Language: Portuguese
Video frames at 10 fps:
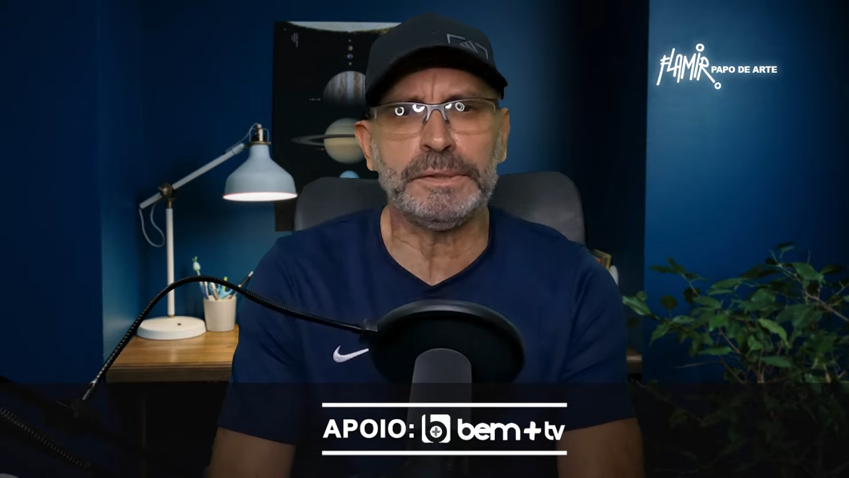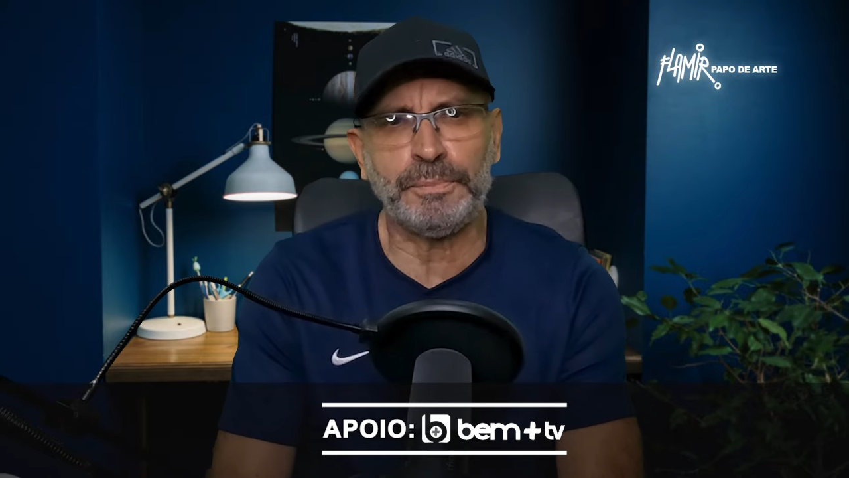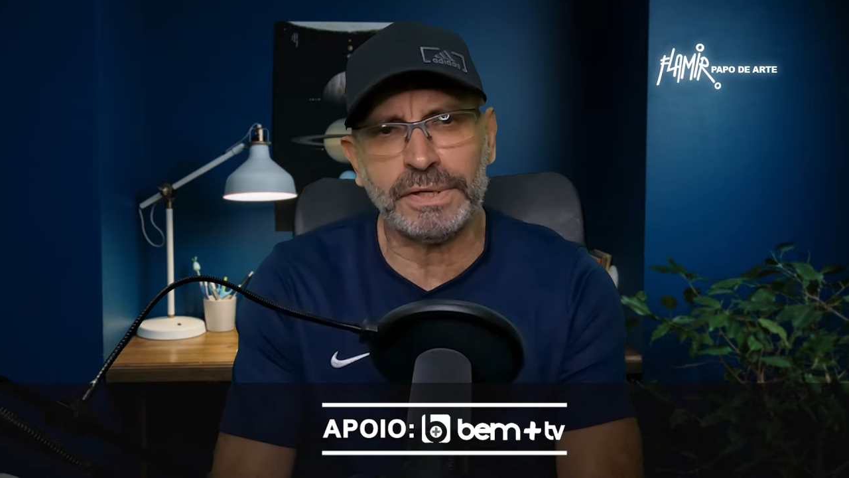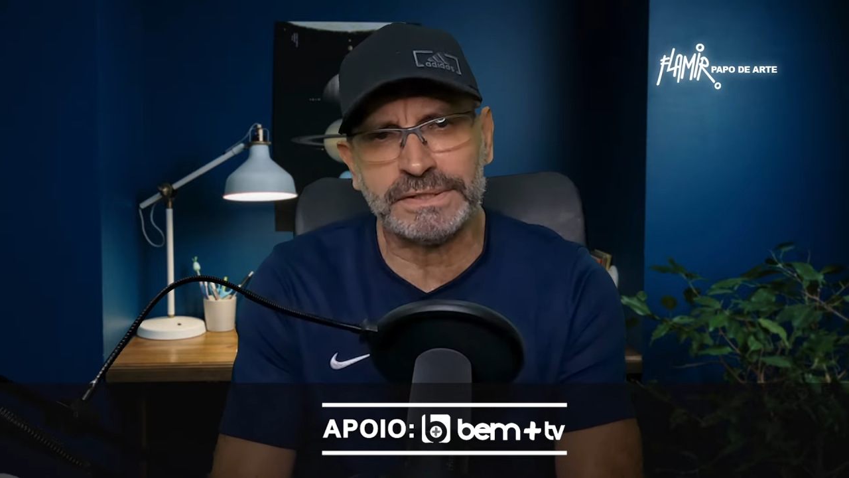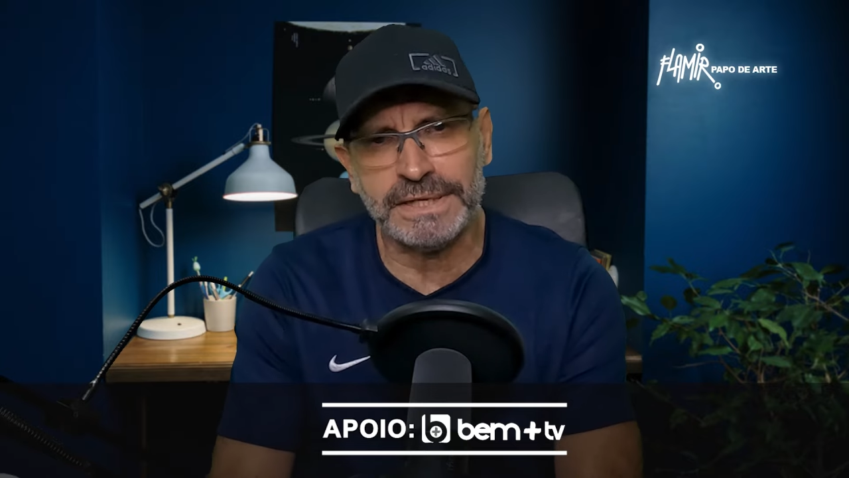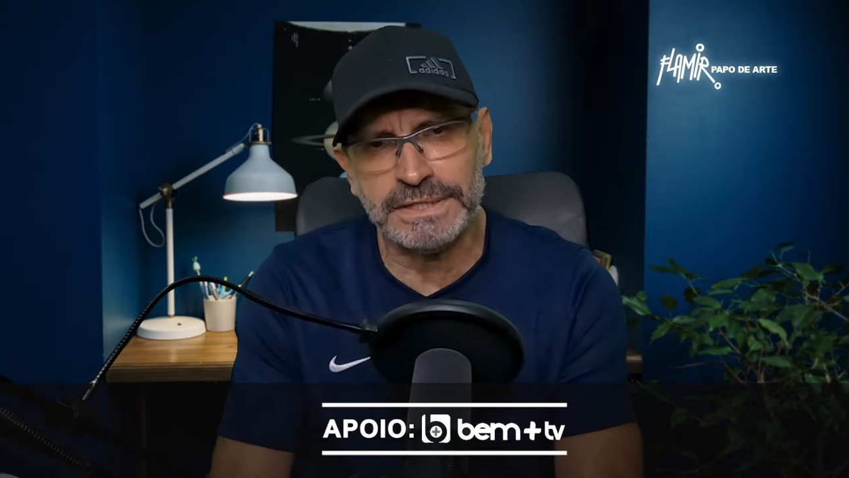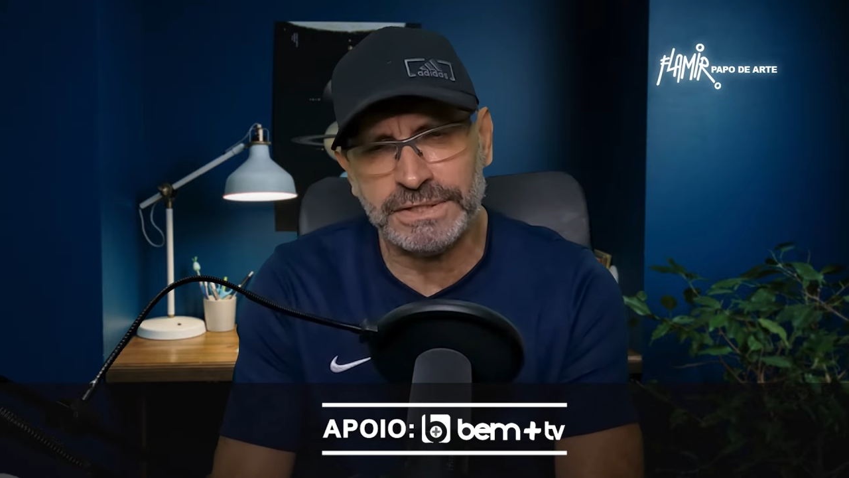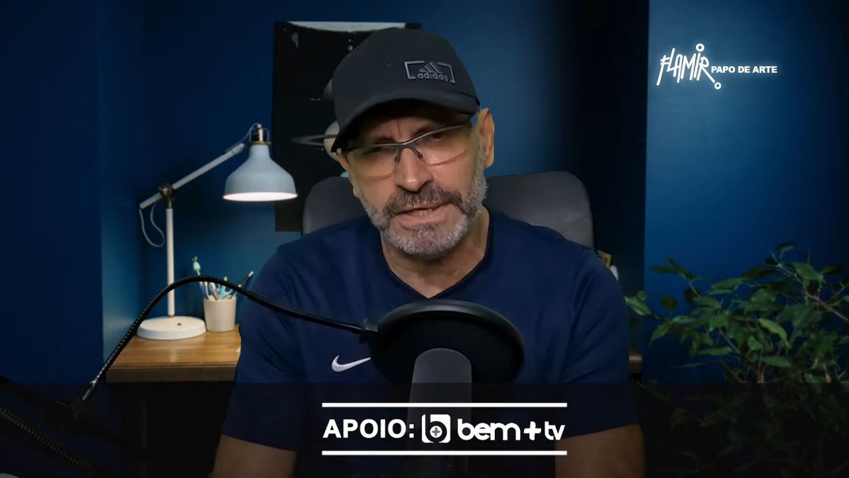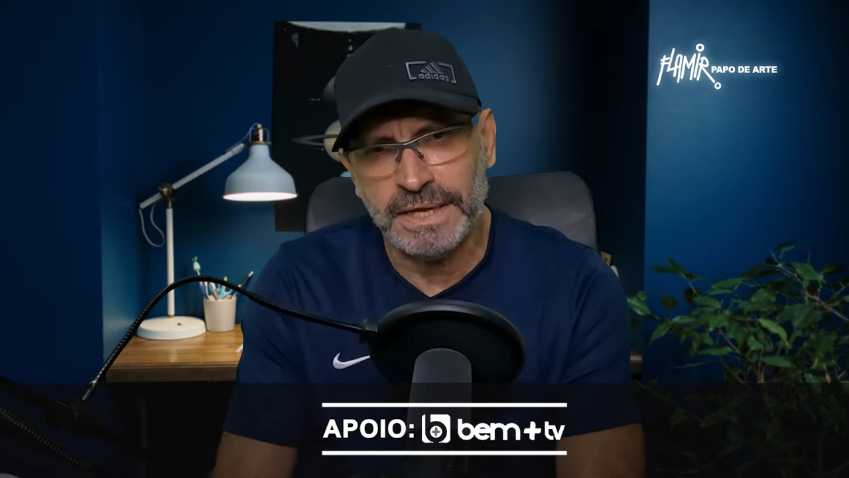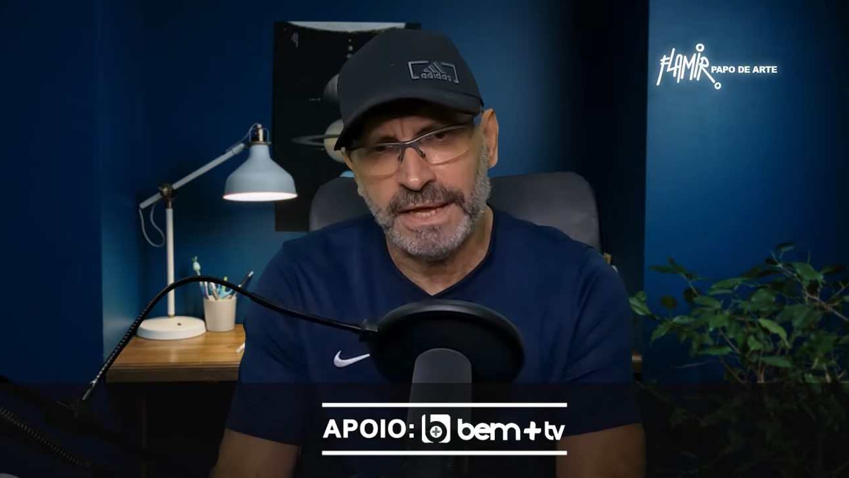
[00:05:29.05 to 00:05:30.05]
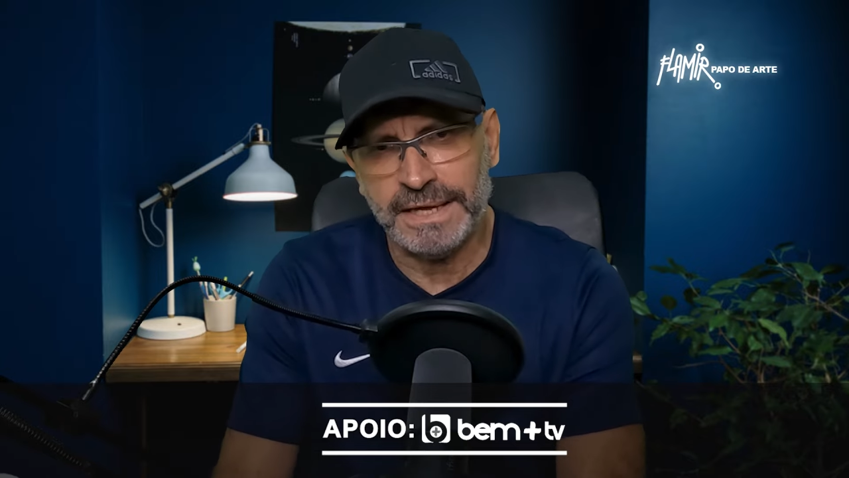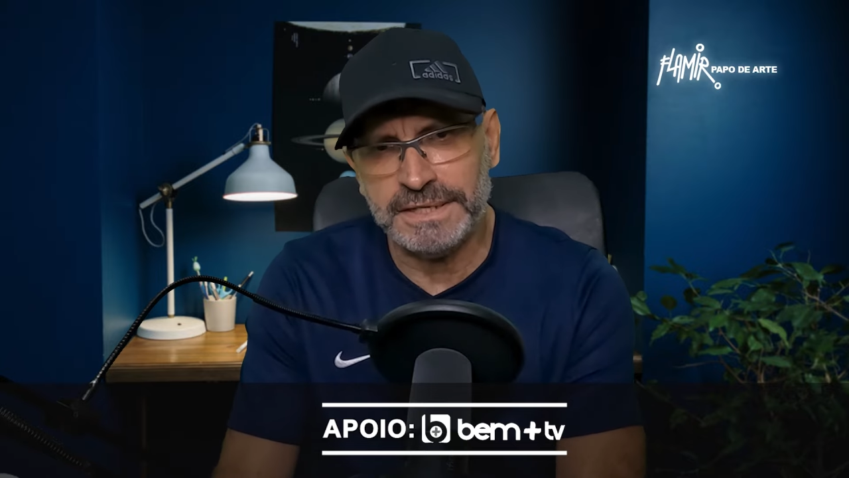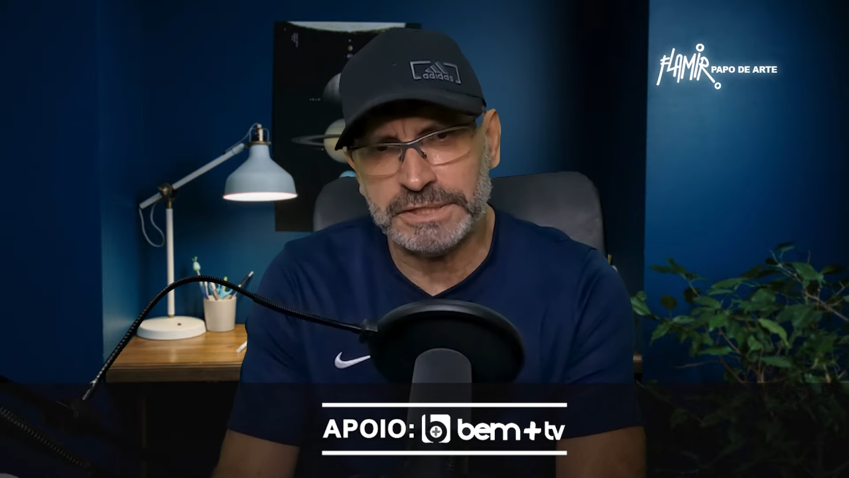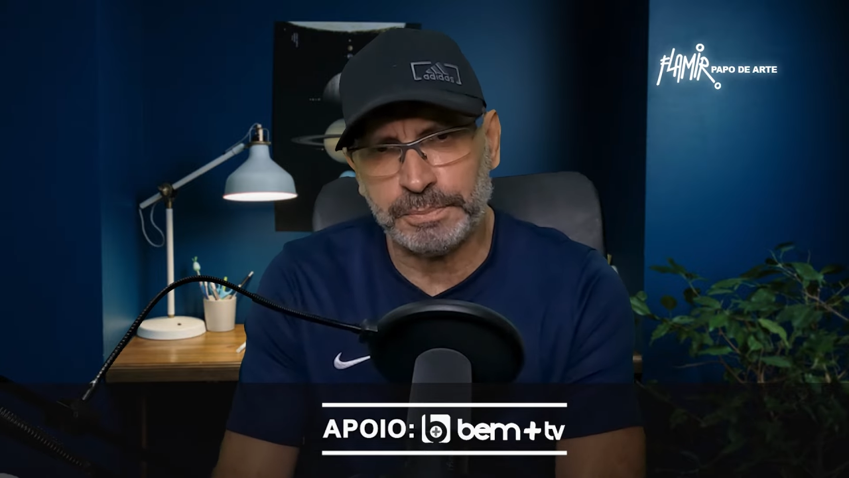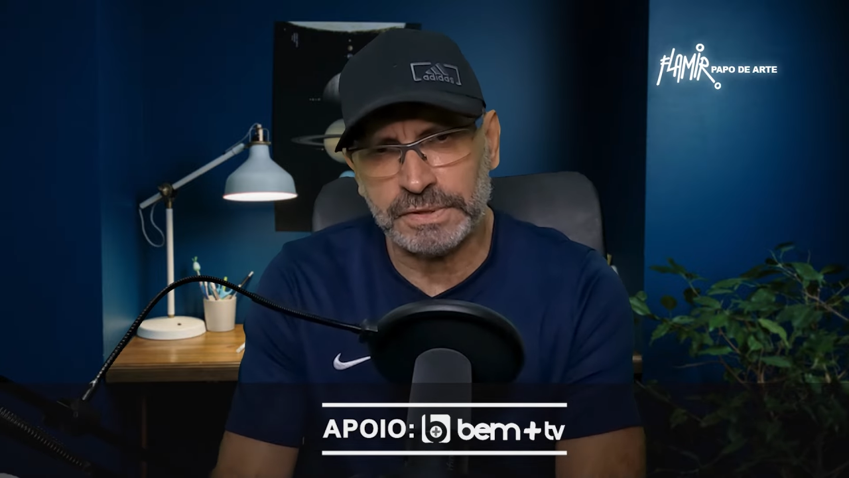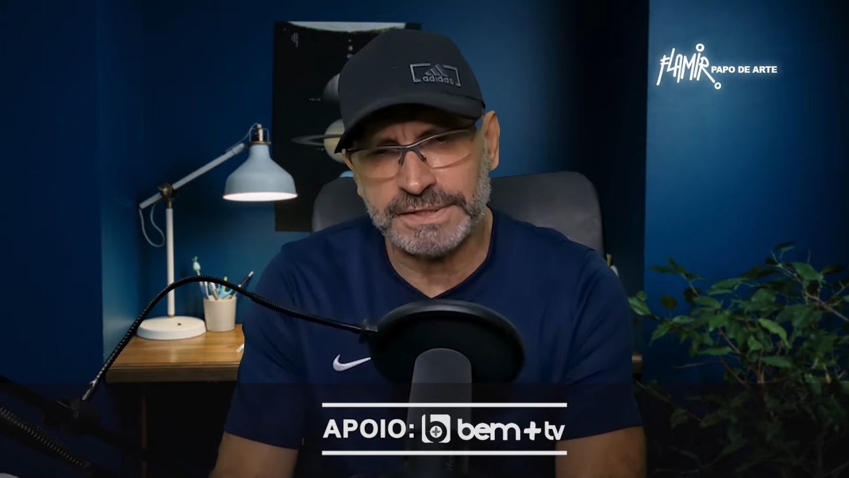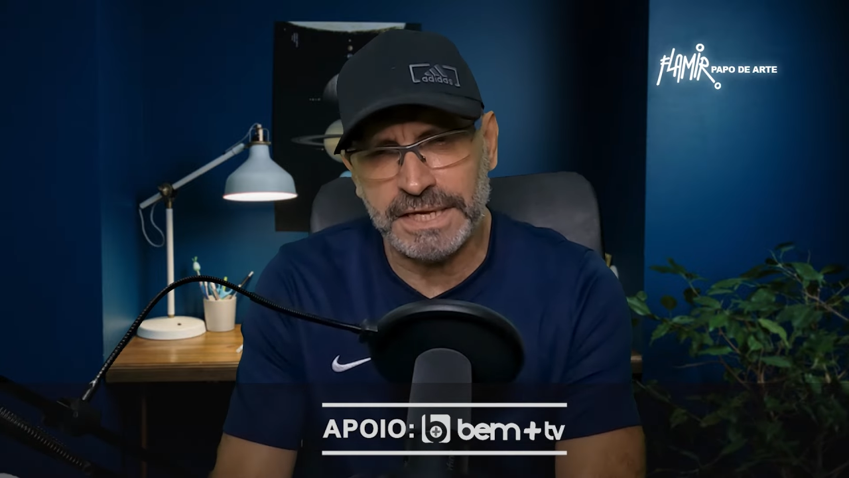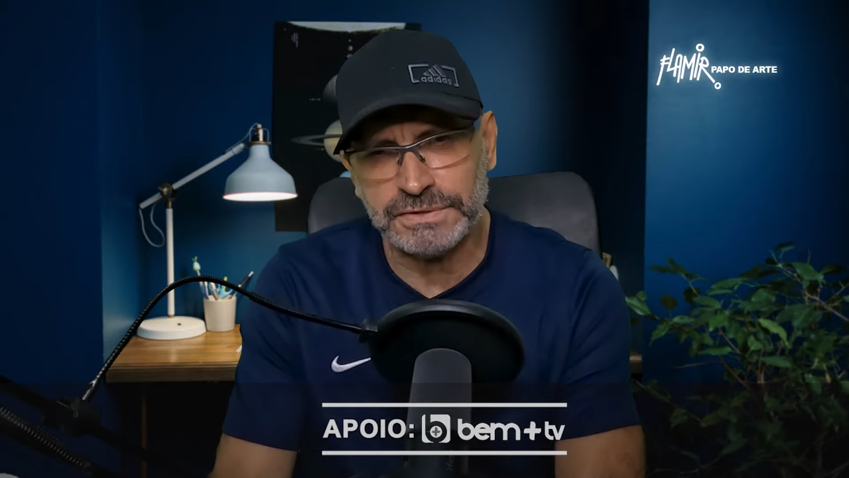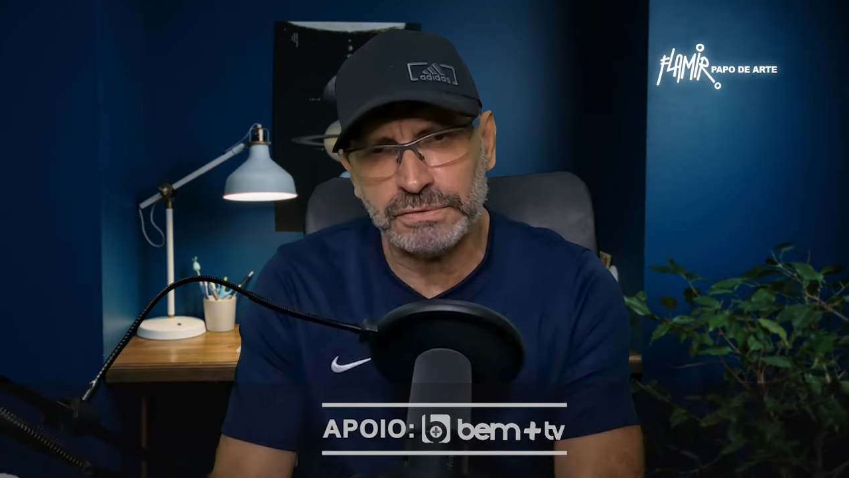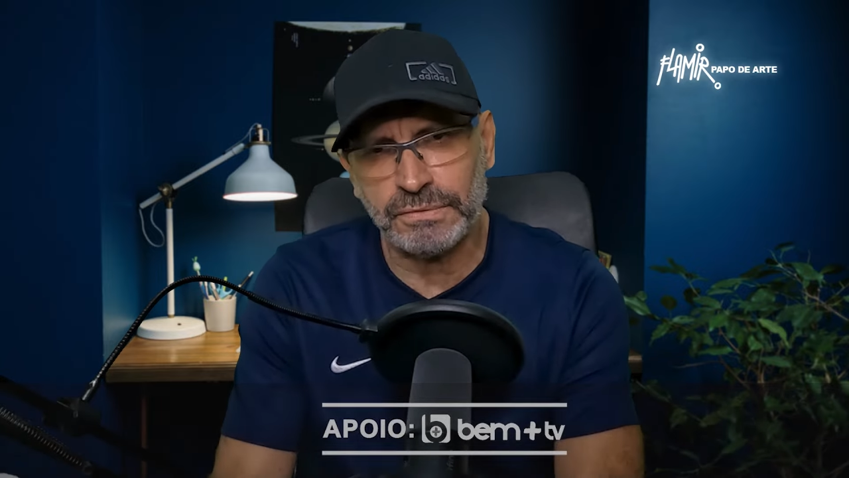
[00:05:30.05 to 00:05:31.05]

importante eh, nesse processo